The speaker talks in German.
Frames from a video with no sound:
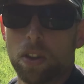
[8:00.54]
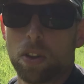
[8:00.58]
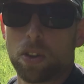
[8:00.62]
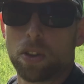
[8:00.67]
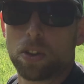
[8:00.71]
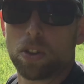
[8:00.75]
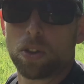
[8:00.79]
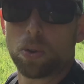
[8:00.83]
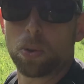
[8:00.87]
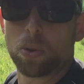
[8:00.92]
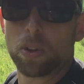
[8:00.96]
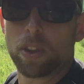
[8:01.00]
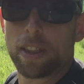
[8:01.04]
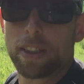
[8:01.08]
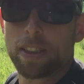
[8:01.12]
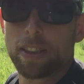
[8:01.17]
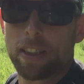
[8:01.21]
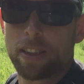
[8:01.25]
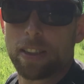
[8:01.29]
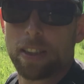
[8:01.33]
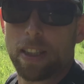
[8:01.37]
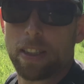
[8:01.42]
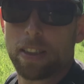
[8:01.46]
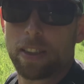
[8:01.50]
äh, so dass
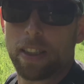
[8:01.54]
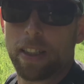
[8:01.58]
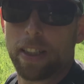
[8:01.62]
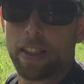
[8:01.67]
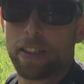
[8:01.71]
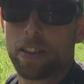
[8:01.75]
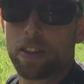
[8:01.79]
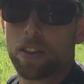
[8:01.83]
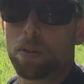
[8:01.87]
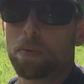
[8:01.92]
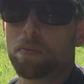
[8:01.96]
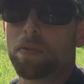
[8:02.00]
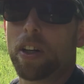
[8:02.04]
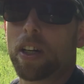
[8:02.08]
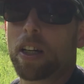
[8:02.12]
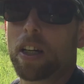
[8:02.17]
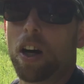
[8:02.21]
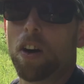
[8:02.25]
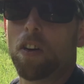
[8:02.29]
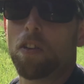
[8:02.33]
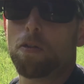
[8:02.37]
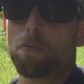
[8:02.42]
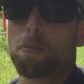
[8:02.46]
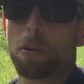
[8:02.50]
das Ganze dann zum
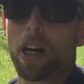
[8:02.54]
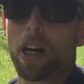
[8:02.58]
Verkauf